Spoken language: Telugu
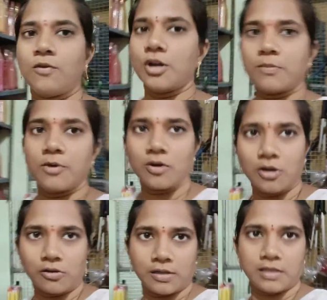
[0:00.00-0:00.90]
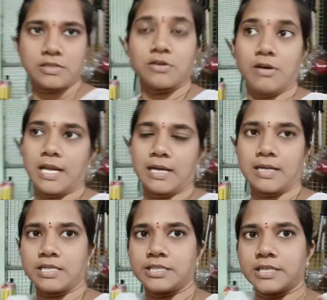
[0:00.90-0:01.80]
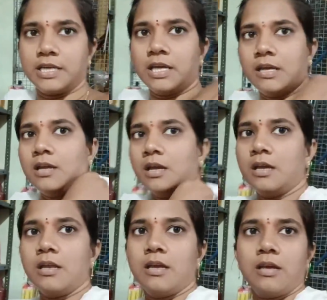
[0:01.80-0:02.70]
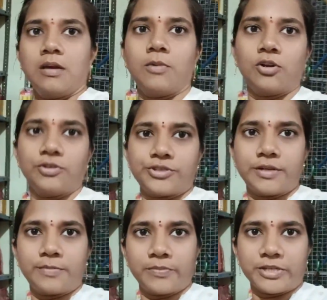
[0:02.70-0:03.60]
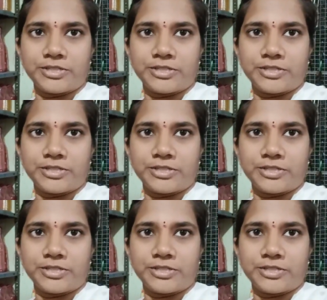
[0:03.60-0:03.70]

వాటర్ బాటిల్ ఒకటి తీసుకోవాలి అఖిలేష్కి మొన్న వచ్చినప్పుడు